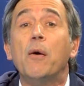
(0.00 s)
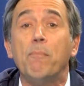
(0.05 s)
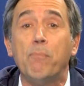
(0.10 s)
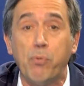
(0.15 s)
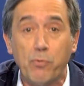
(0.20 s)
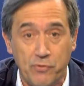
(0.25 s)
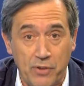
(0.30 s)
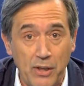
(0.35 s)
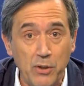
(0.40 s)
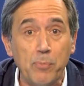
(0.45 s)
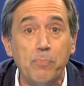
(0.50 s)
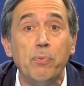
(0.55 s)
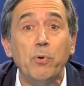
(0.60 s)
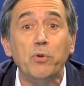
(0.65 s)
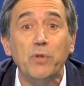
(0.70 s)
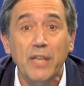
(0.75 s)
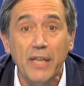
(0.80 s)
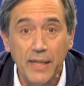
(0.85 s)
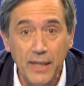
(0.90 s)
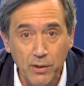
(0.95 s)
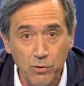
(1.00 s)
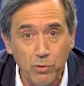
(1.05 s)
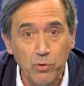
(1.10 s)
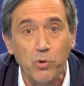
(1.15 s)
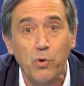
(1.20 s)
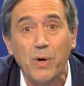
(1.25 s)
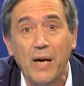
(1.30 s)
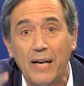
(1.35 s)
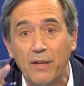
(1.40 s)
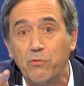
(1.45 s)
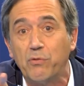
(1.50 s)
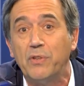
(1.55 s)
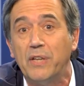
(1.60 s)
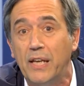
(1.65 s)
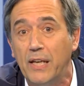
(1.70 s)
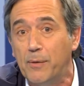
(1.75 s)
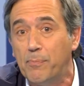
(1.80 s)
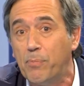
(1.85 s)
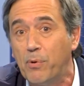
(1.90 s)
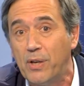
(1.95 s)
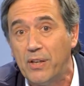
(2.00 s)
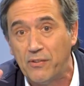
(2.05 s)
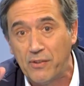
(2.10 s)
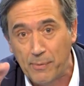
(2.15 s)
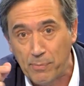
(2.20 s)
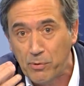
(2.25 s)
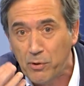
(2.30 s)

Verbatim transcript: por sendo punido, no caso dele, por exemplo.